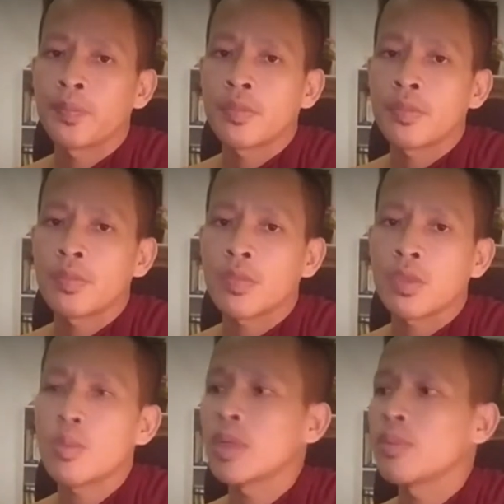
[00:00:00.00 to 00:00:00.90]
nhưng
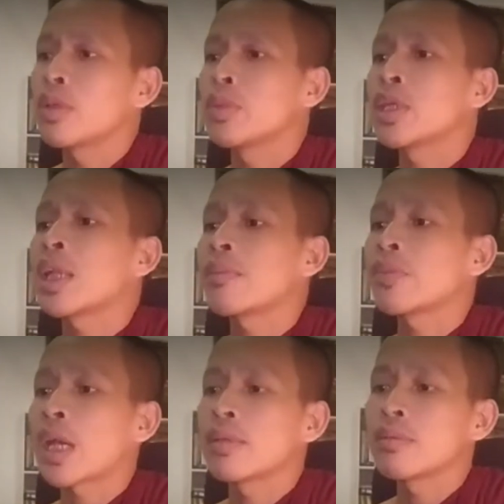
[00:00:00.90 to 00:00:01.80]
mà miền làm
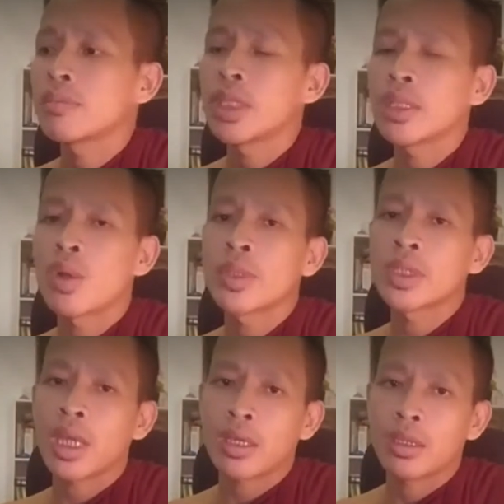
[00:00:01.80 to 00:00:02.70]
sai miền này không bị
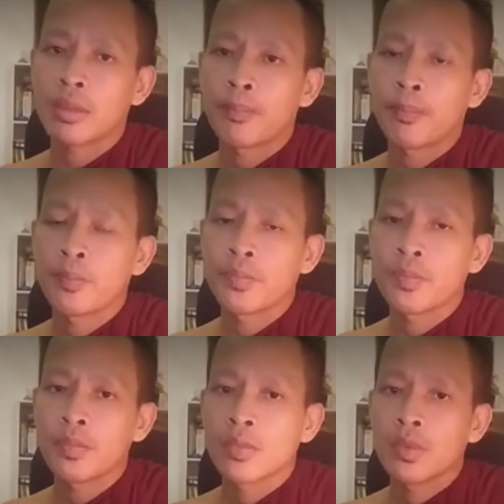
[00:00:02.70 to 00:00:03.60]
cài
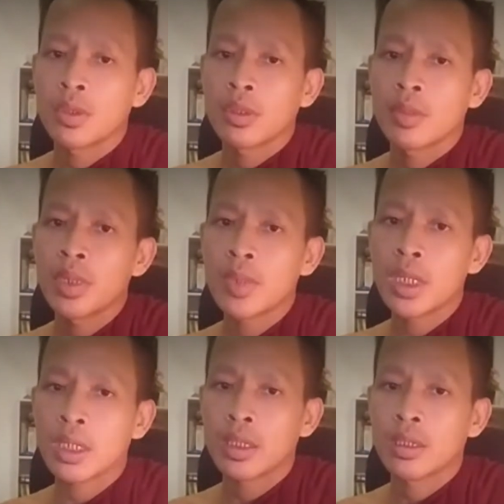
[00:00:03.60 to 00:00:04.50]
miền vẫn
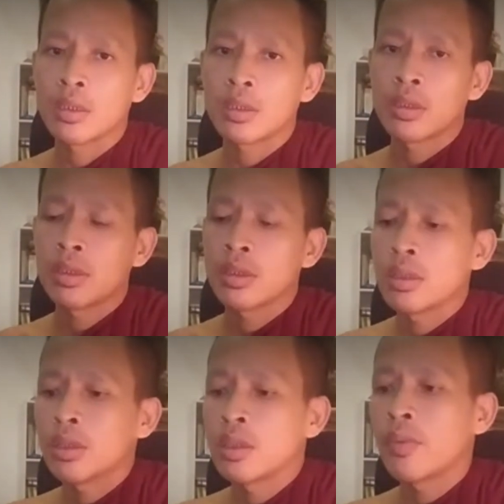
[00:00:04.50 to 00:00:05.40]

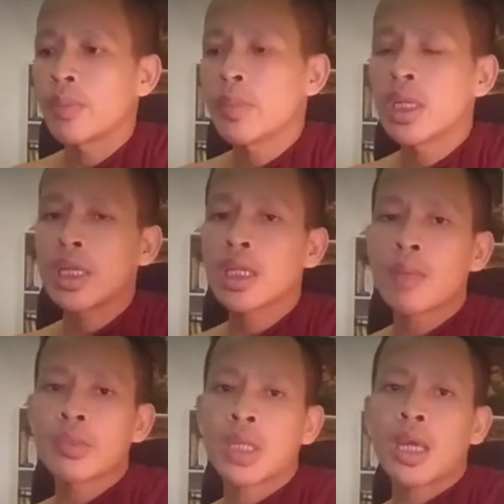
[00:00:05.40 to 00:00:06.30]
chỉ vật miền này làm
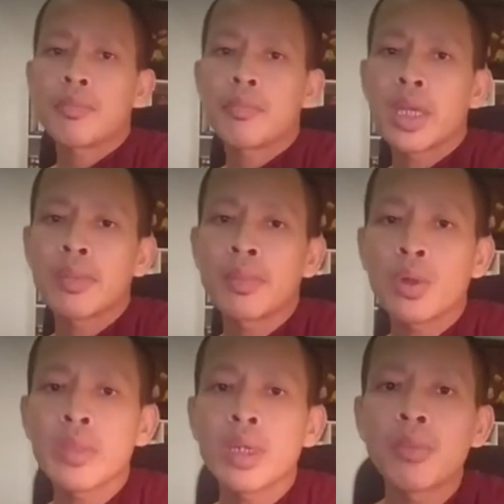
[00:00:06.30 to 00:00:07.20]
sai miền pro
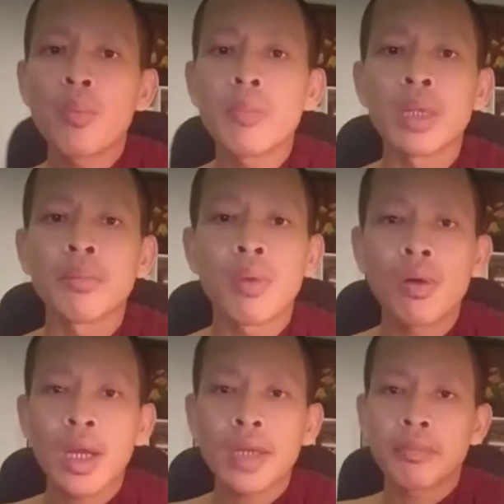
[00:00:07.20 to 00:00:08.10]
miền một miền
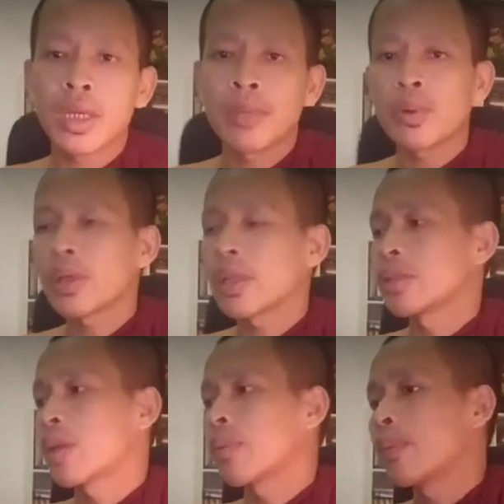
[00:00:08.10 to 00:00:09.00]
mót miền pro liền
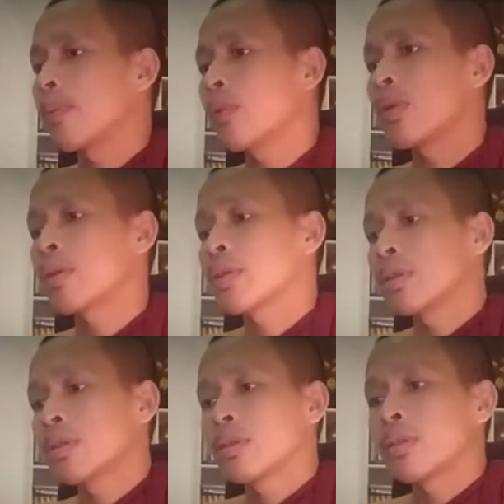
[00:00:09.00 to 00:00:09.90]
chập ô
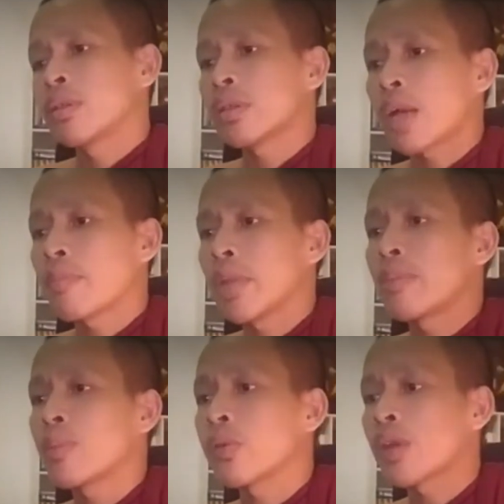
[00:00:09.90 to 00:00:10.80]
rồi tham miền pro
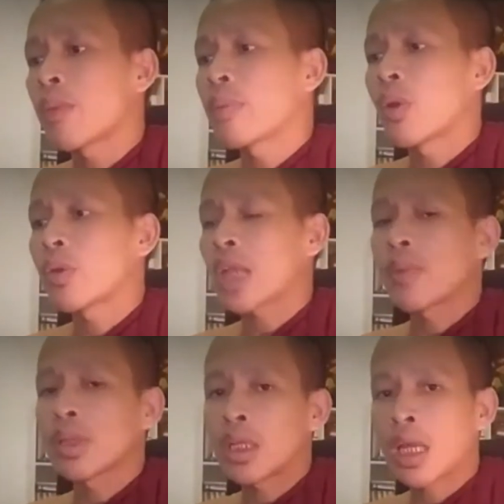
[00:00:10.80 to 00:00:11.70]
xong một nón tam bát
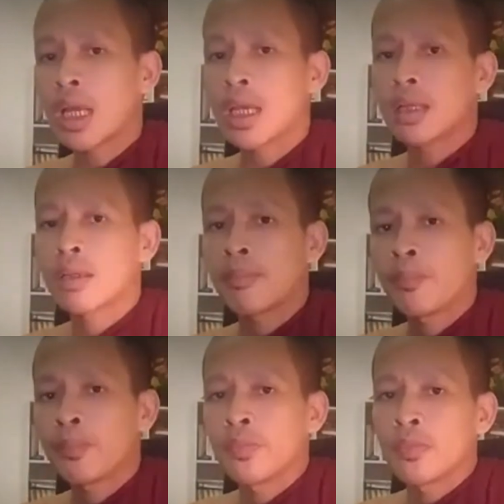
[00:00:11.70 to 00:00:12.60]
na
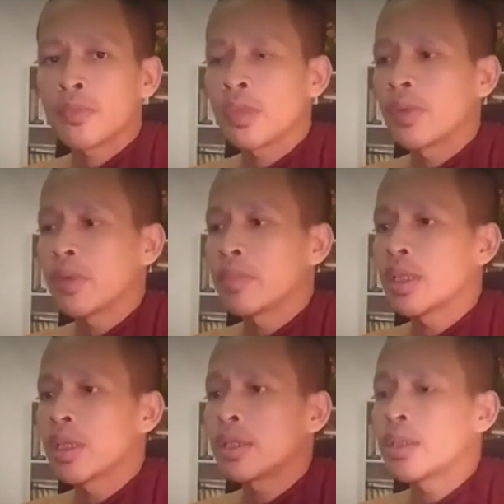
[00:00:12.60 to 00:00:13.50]
chỉ vật miền
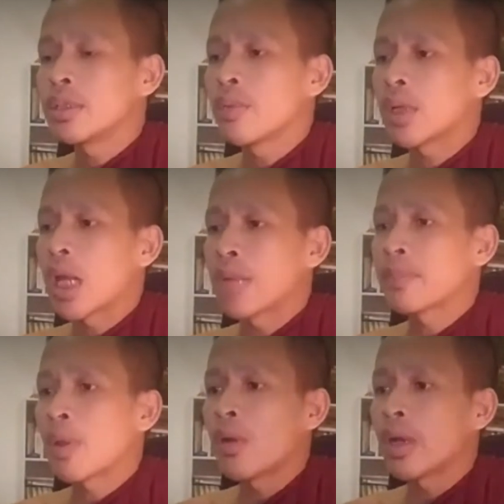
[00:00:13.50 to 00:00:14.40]
này cứ chỉ vật anh
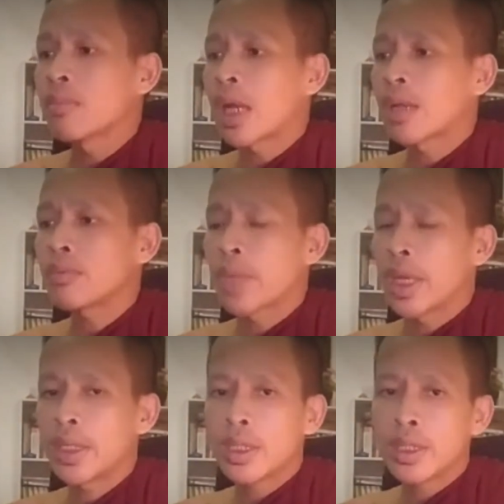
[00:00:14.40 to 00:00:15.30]
pò ấy bàn nó miền
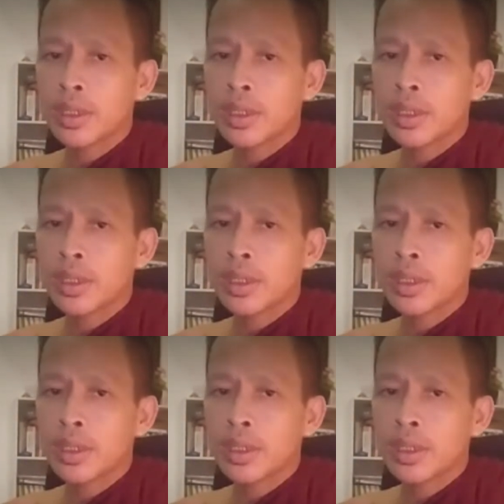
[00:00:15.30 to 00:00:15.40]
đấy